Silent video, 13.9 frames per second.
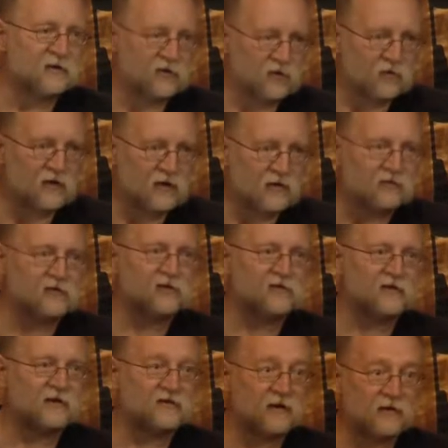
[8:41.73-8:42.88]
no to minęło te
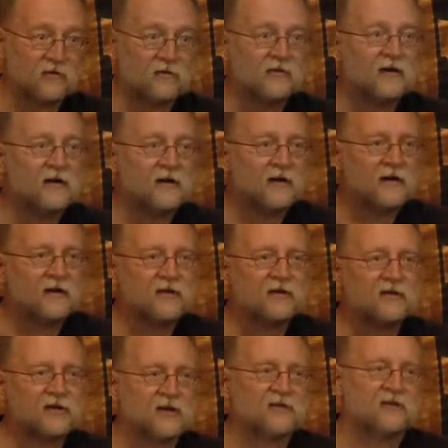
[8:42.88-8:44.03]
ćwierć wieku i on
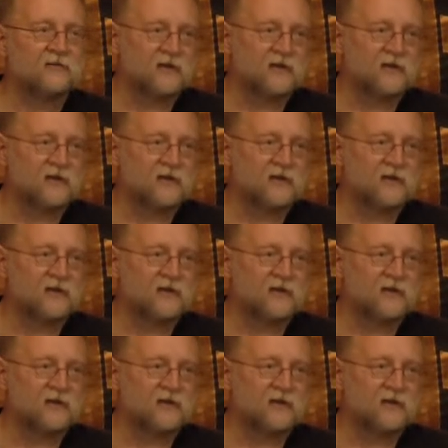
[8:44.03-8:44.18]
siedział.